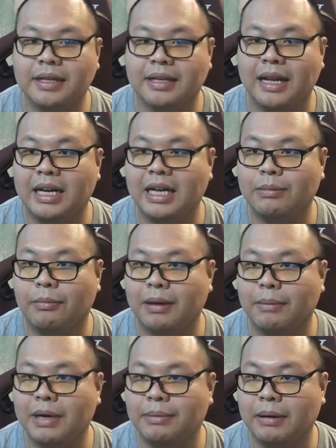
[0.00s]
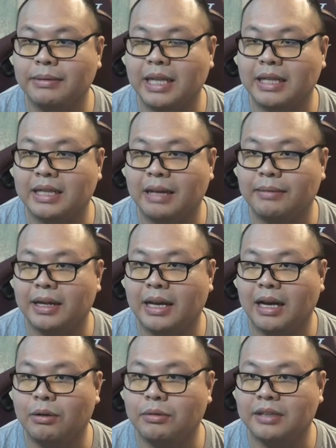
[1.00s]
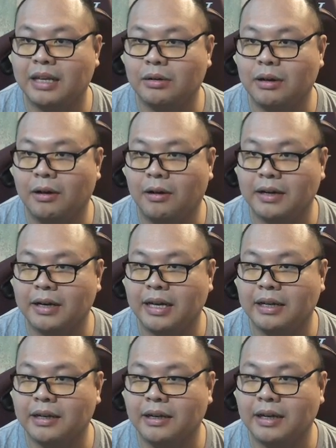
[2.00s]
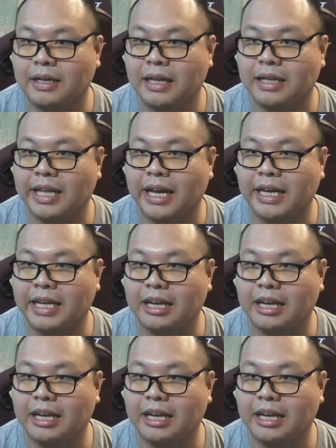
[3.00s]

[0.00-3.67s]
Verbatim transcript: เนี่ยอันนี้ผมยังไม่ได้เพิ่มสัตว์เต็มนะฮะเอากุญแจรถออกนะ แล้วก็เนี่ยใส่นี้